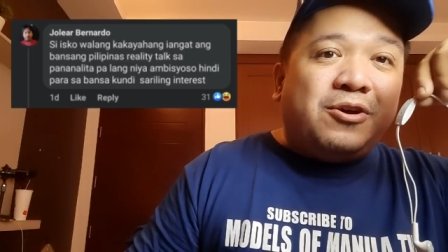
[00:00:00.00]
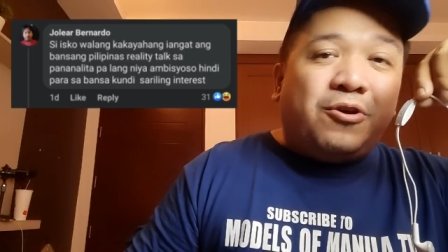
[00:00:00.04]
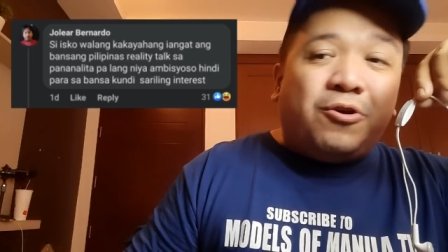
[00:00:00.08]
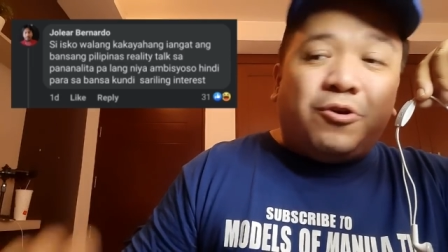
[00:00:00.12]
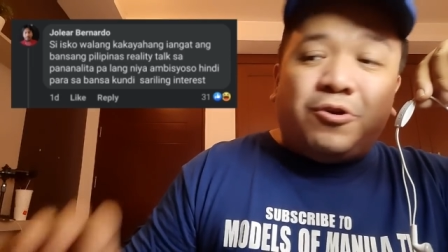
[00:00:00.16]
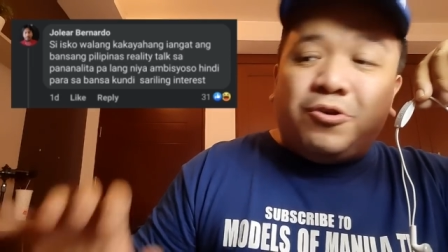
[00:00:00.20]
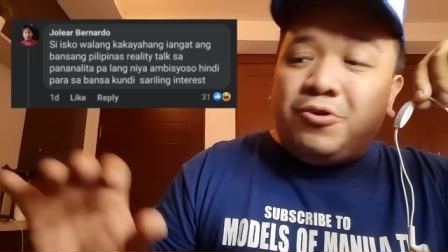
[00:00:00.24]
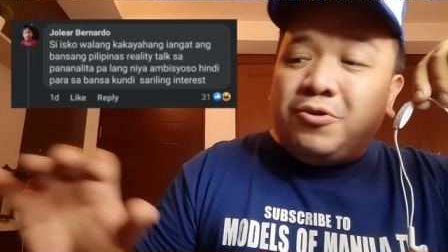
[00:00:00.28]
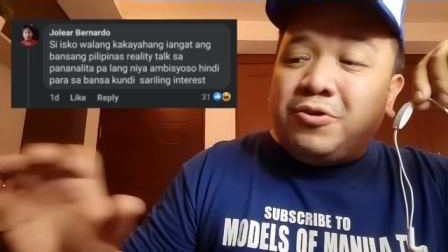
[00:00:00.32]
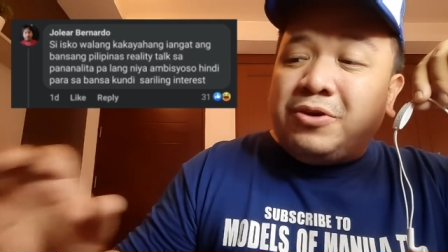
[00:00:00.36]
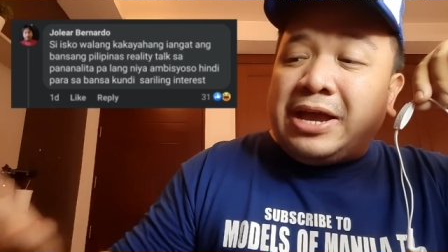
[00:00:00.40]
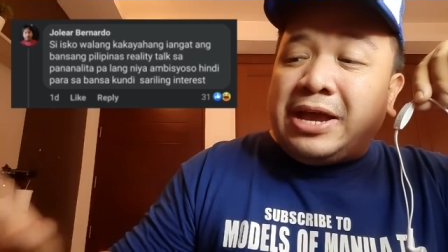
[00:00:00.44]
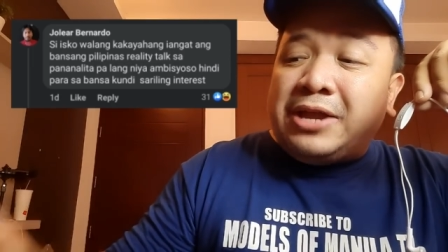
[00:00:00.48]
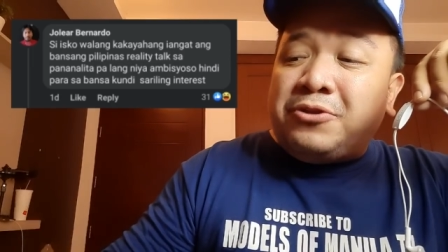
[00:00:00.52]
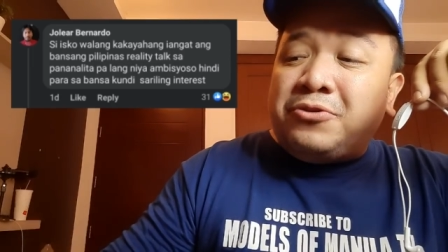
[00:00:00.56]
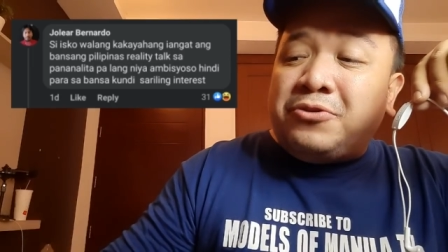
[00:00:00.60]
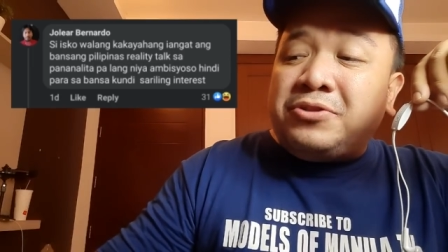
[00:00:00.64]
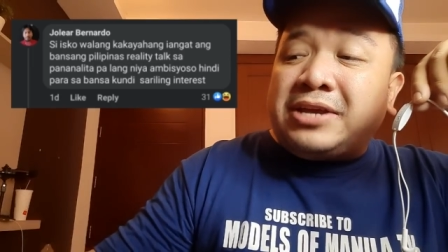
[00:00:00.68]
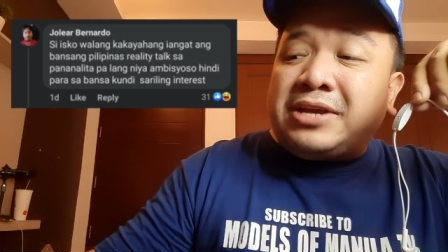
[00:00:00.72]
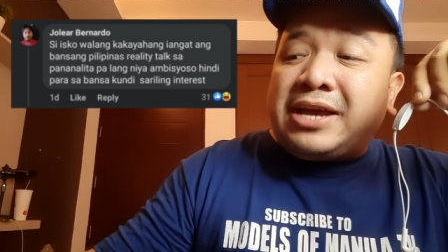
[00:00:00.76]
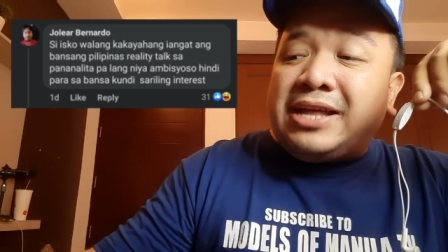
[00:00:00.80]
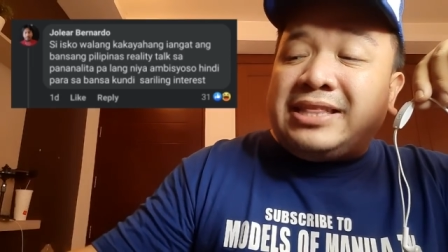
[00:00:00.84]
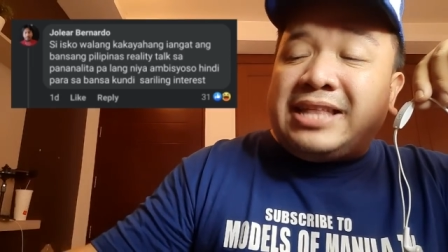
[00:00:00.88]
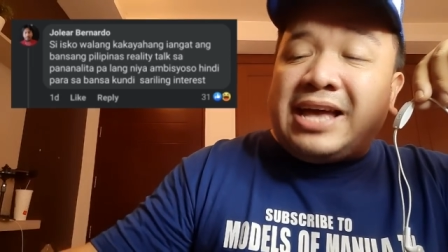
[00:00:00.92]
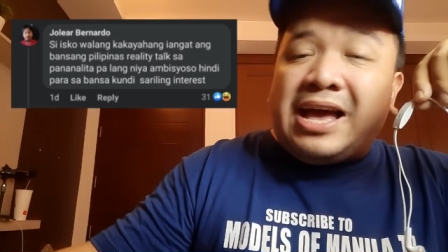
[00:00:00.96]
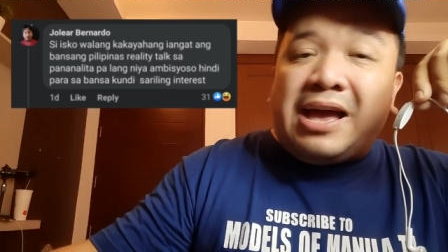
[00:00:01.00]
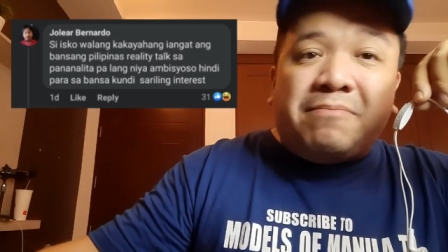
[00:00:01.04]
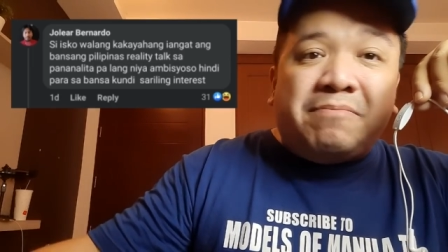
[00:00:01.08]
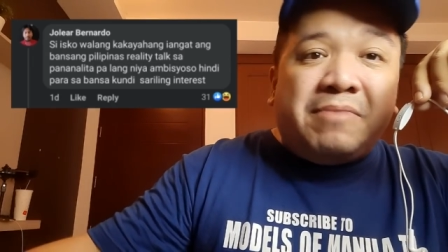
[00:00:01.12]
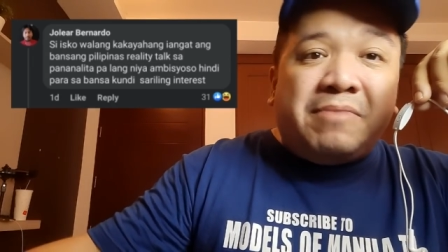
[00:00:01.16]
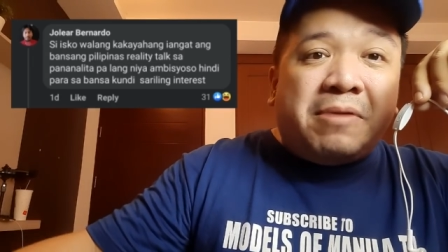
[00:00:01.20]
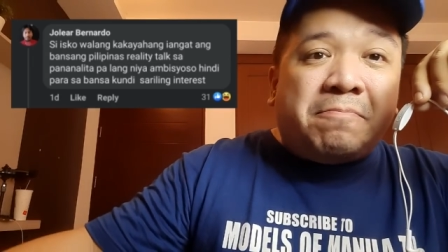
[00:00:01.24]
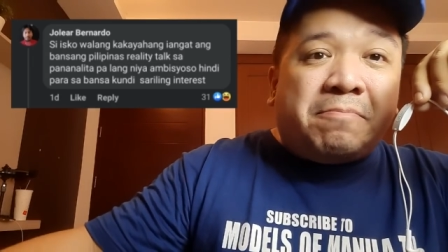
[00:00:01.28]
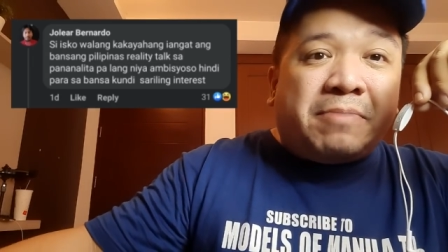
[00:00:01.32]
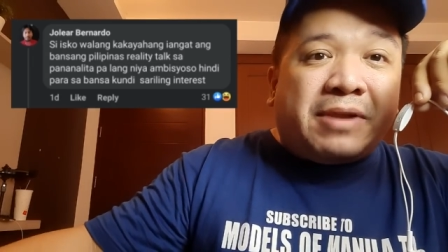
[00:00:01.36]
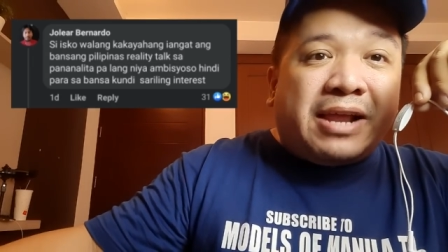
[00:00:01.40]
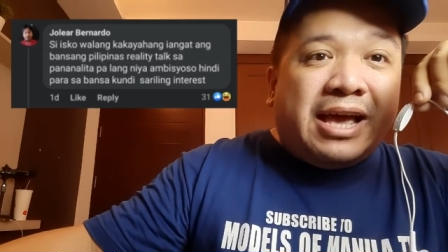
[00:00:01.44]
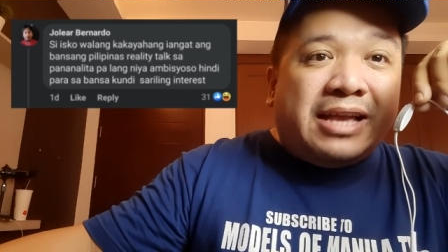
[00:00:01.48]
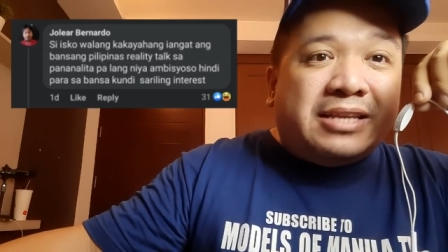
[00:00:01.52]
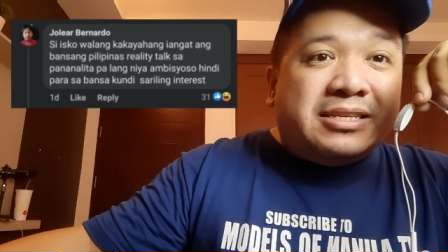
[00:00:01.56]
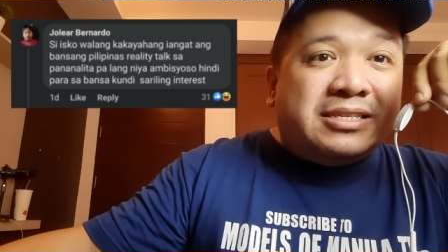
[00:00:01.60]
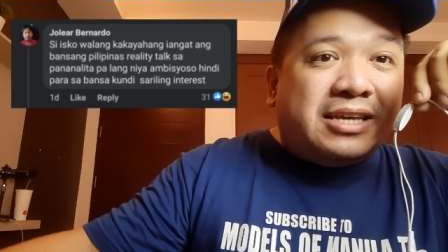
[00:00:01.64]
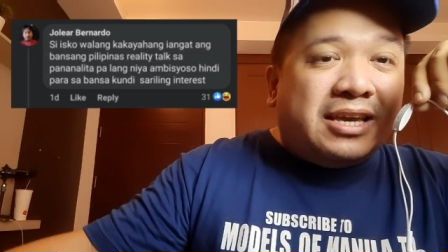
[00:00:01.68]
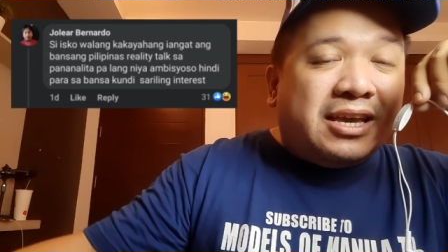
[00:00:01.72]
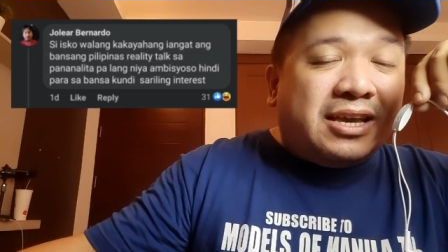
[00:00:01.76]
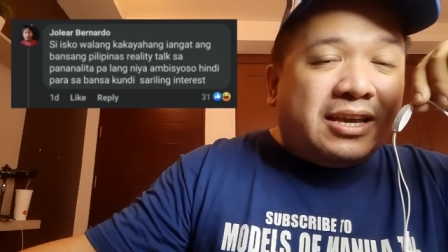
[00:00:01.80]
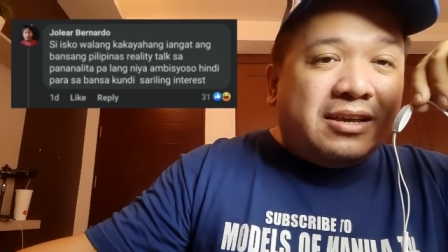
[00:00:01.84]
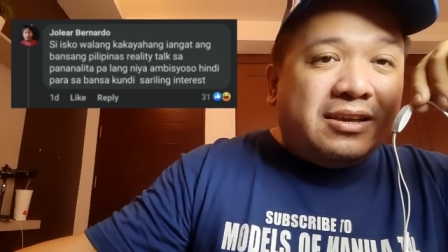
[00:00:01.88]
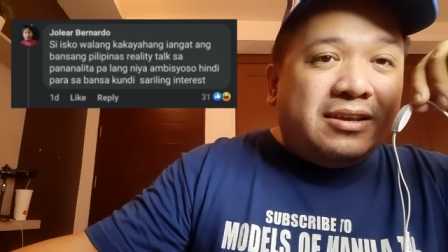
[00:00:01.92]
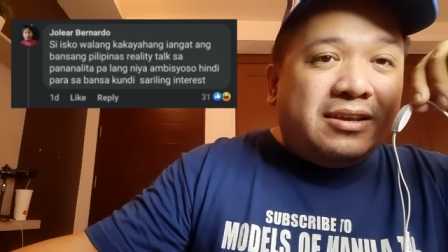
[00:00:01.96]
O, yung ganun kadaming
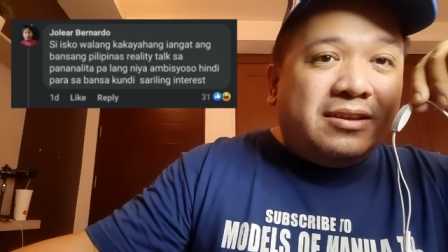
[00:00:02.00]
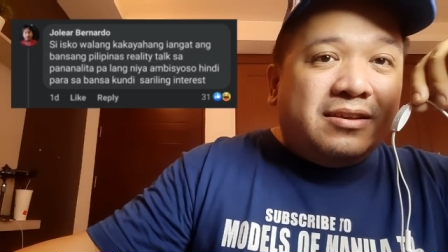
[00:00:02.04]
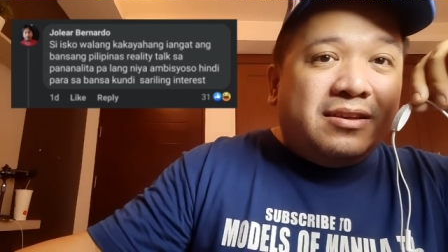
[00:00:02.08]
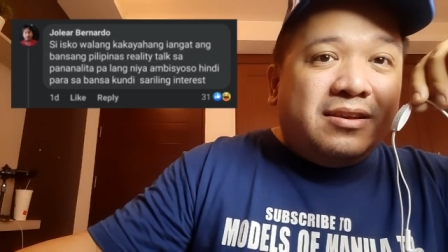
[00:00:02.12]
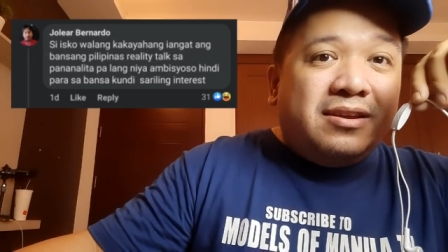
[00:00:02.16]
project